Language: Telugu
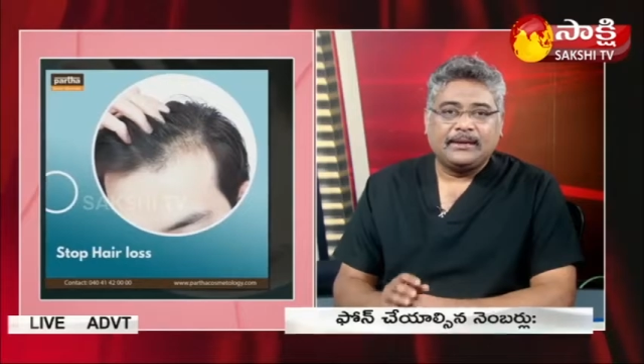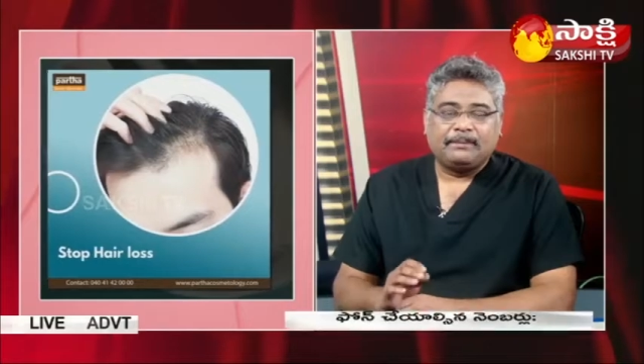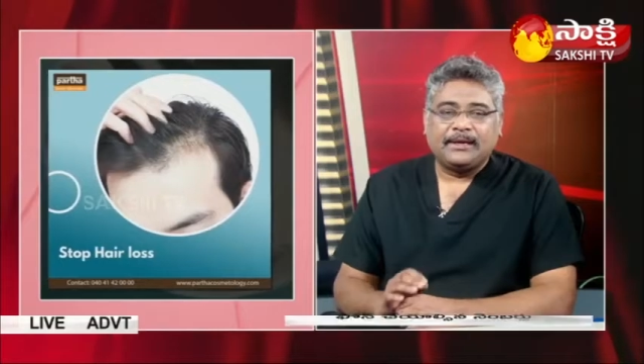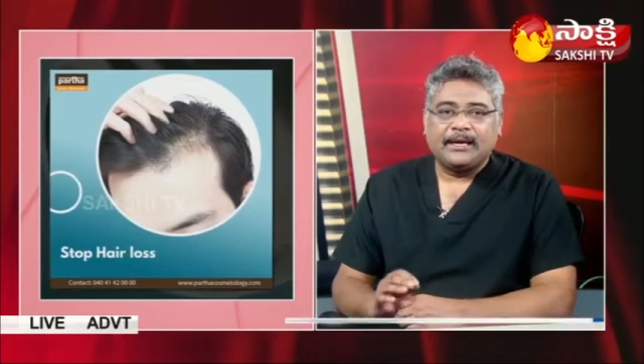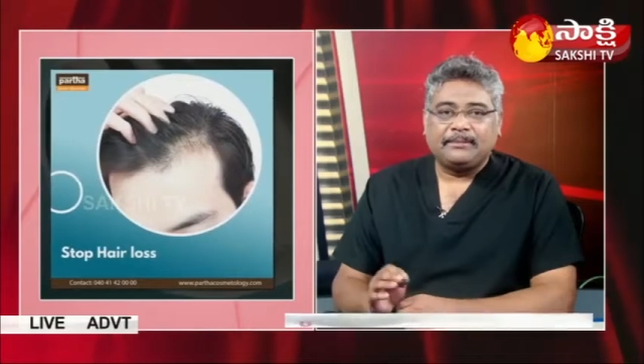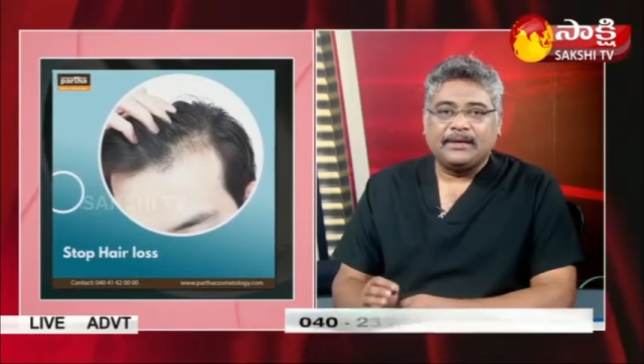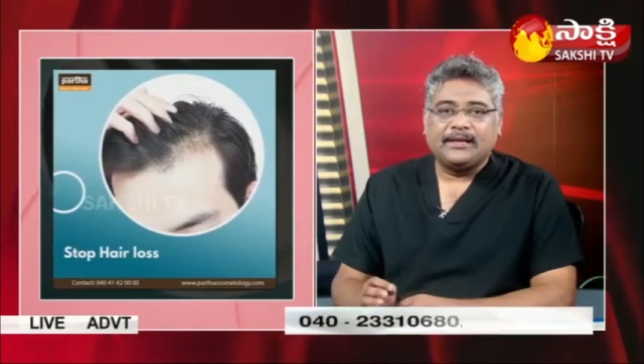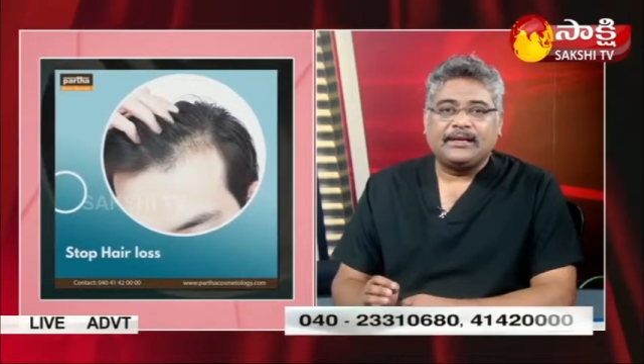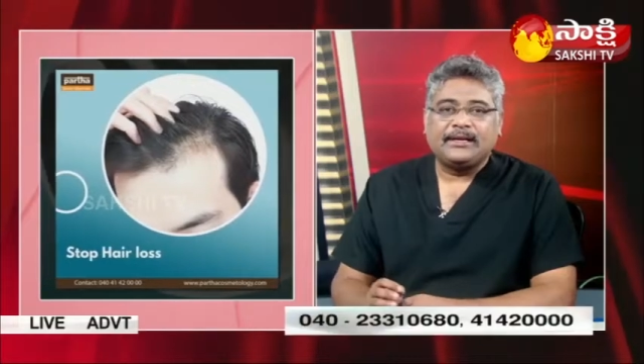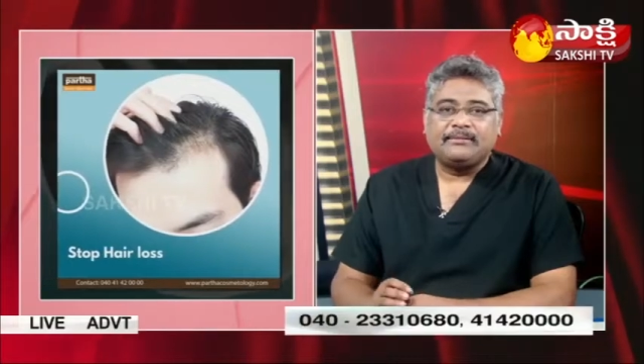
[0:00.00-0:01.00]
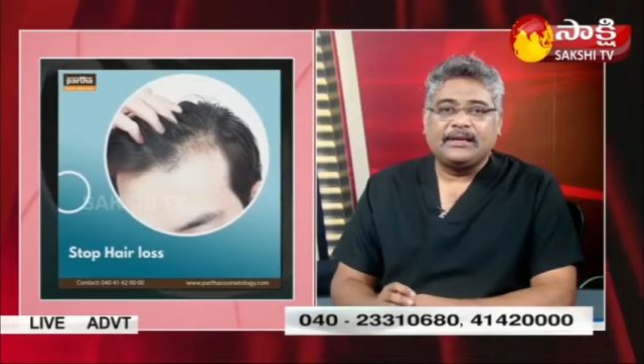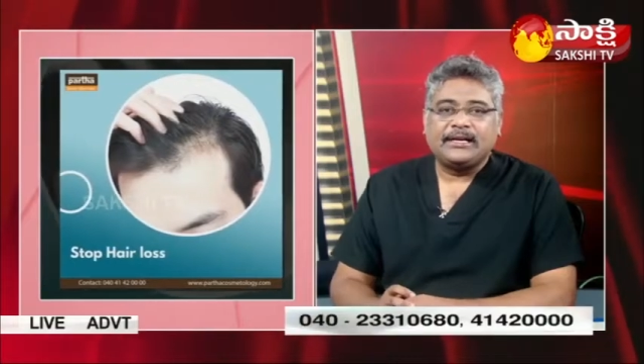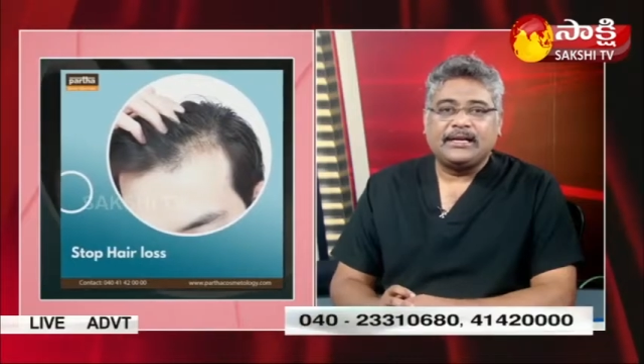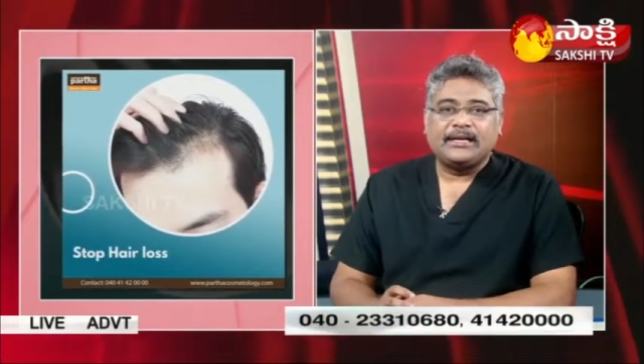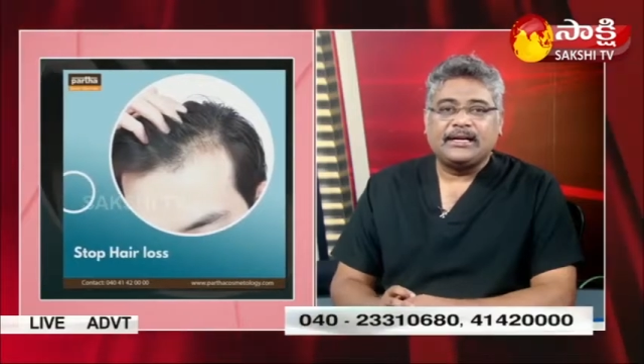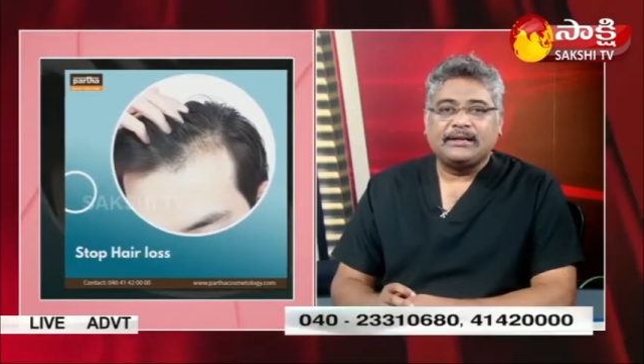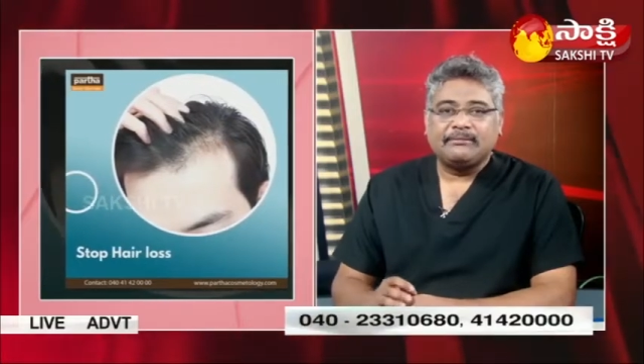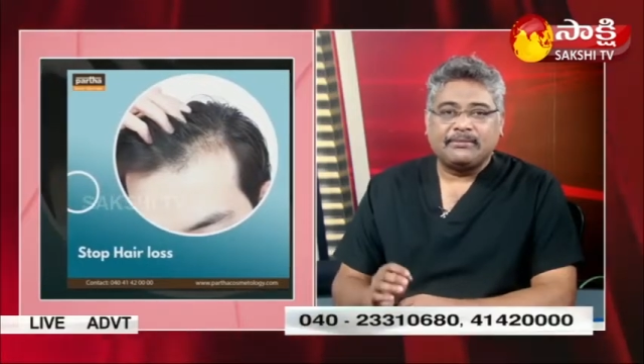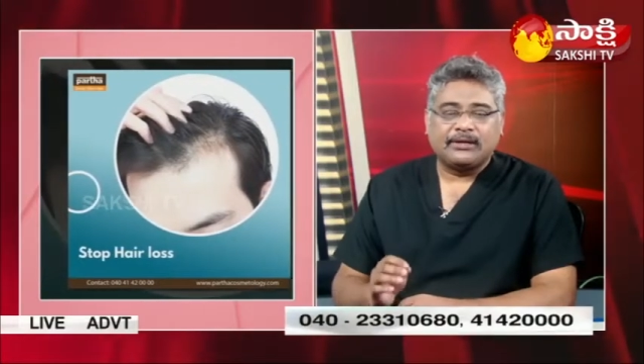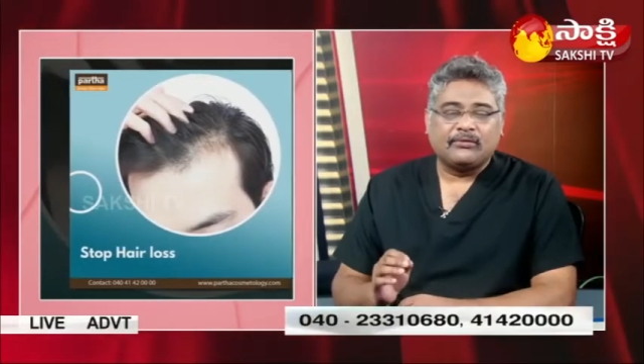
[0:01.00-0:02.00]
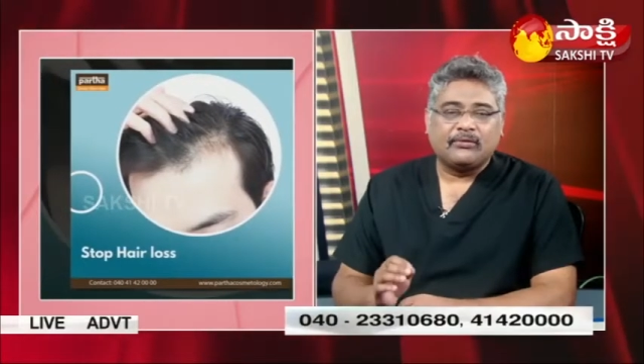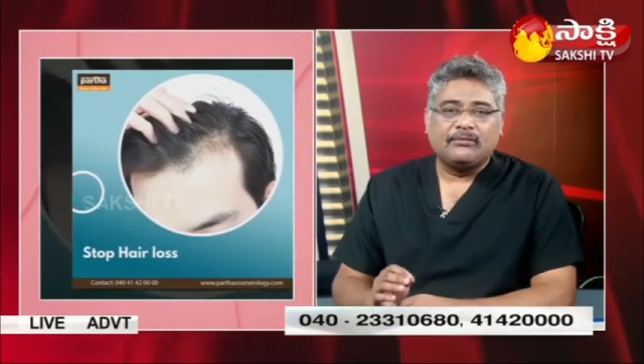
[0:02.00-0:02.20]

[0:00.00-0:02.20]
ఈ పిఆర్పి అనే ట్రీట్మెంట్ ఏంటంటే మన